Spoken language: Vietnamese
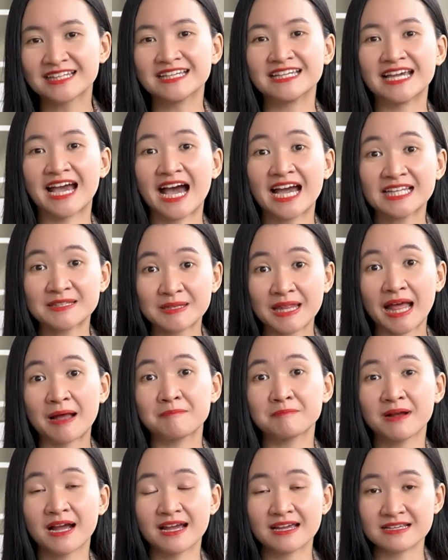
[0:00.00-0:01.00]
thì
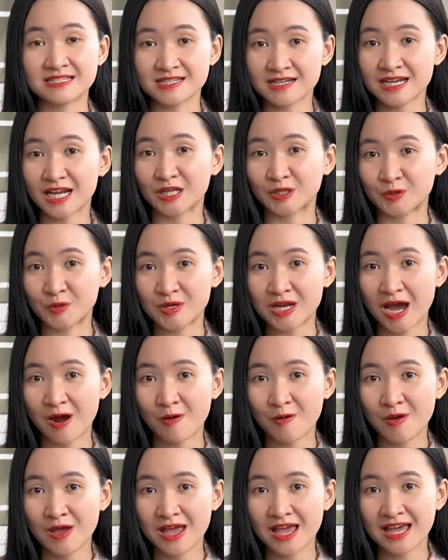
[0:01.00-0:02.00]
28 ngày chữa lành nỗi
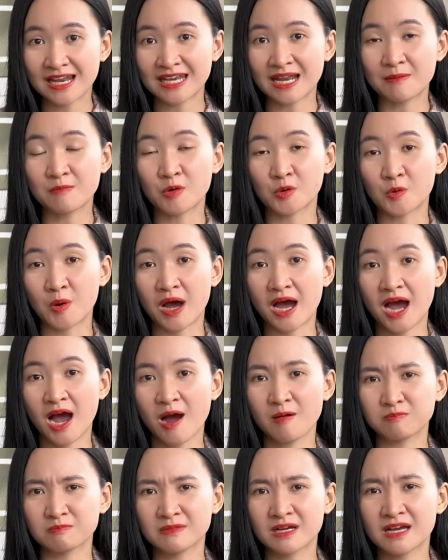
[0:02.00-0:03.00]
đau là một khóa
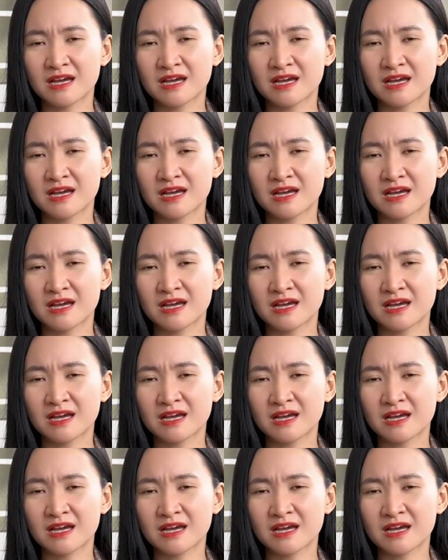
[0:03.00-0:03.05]
học